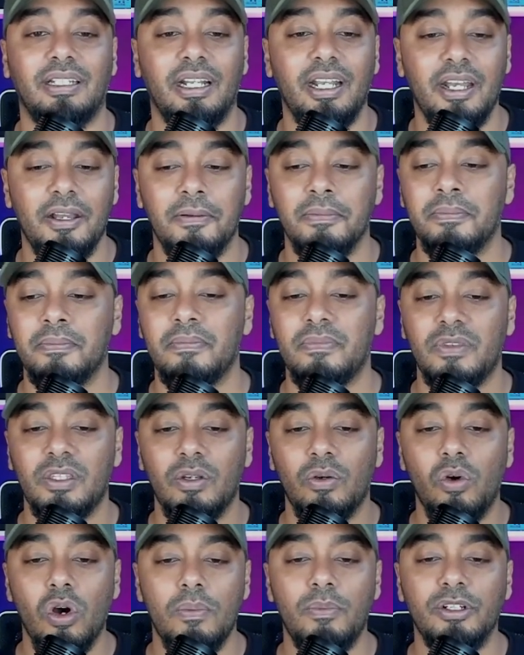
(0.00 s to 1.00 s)
Jadi
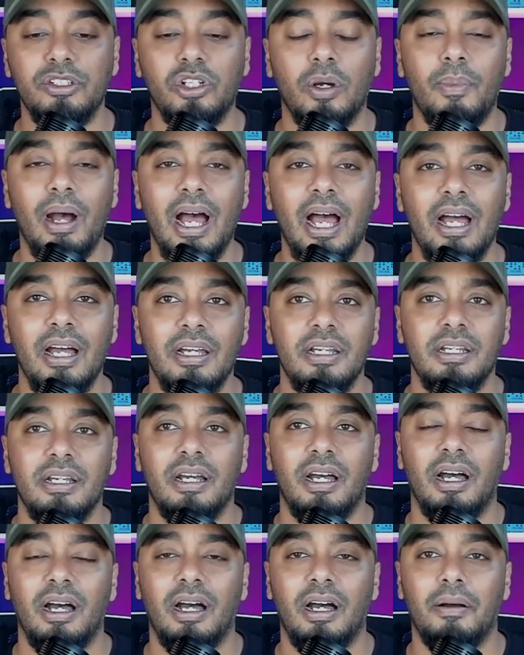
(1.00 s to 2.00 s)
gue mau coba
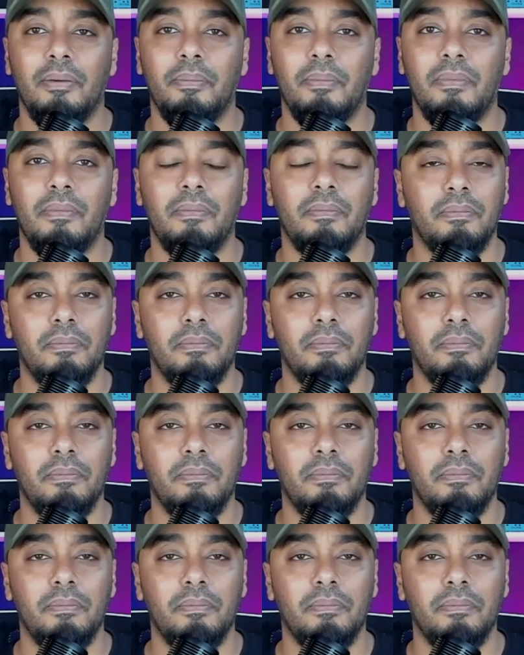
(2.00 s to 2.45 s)
um,